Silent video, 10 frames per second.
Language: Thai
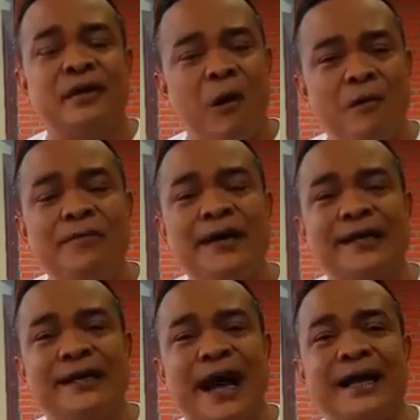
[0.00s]
ของเผด็
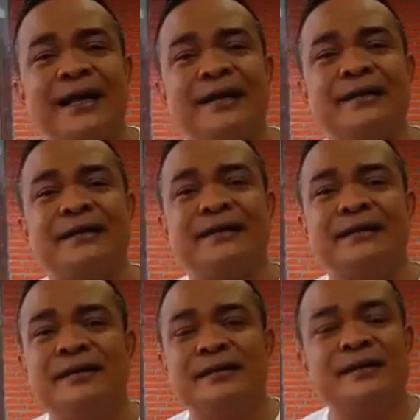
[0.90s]
จการนั้น
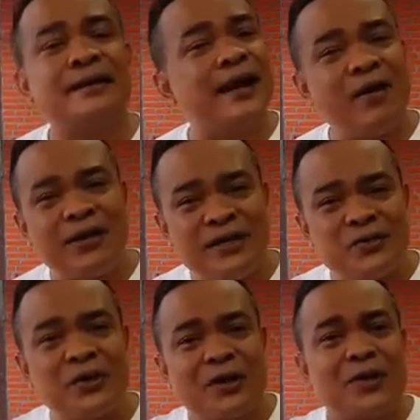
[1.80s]
แน่นอนที่
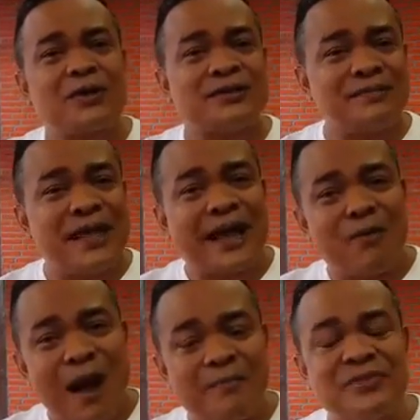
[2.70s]
สุดก็ต้องสำแดง
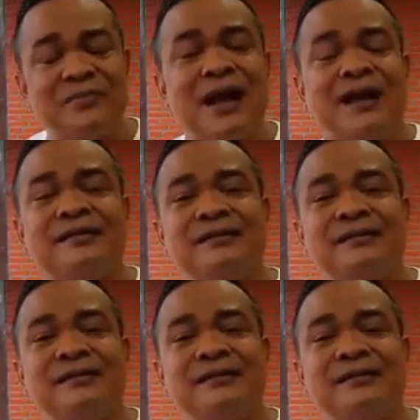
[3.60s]
ความสำคัญ